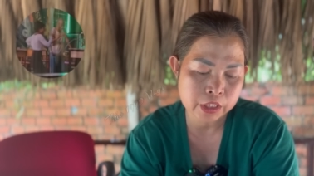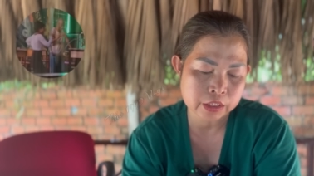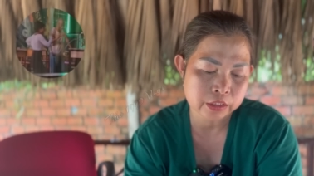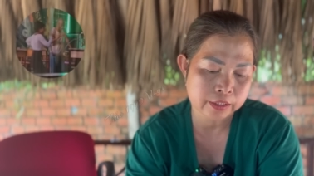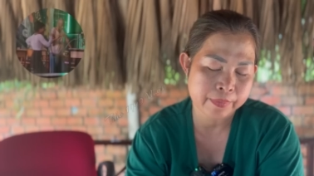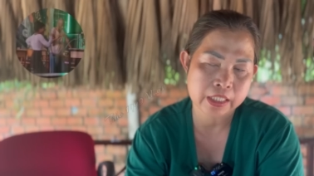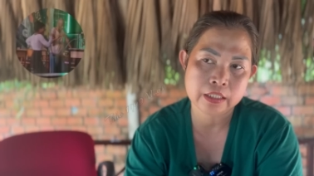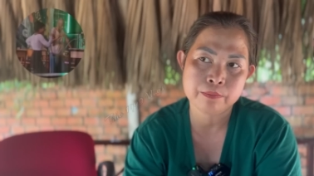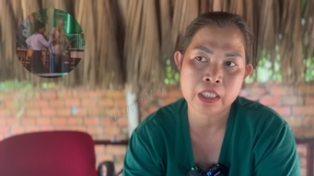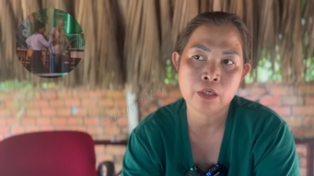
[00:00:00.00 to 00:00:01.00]
trường là
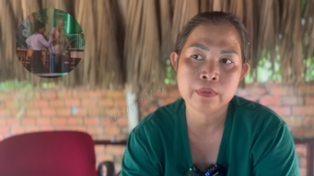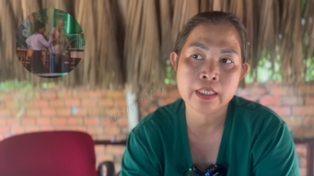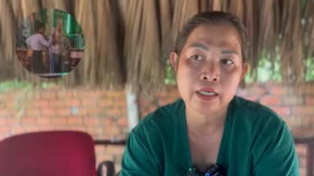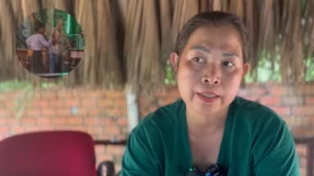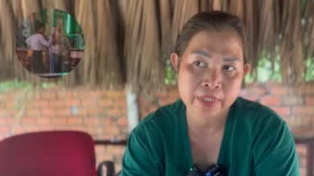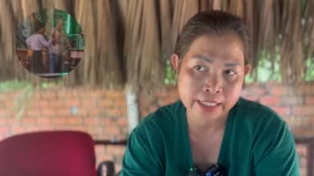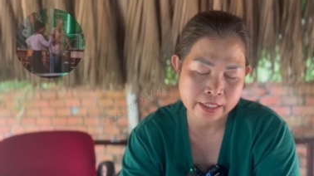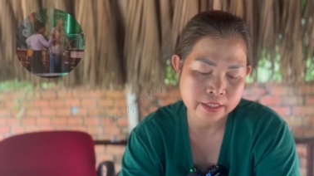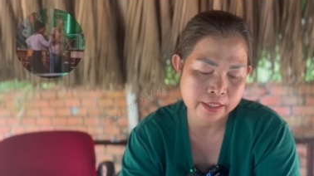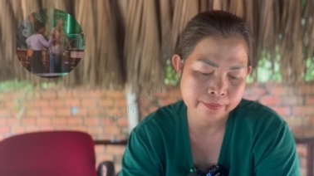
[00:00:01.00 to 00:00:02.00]
mình mình hút cái đó là mình
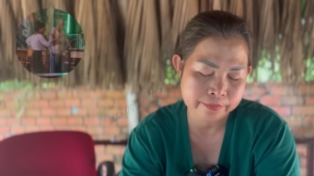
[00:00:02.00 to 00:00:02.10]
nhảy dữ lắm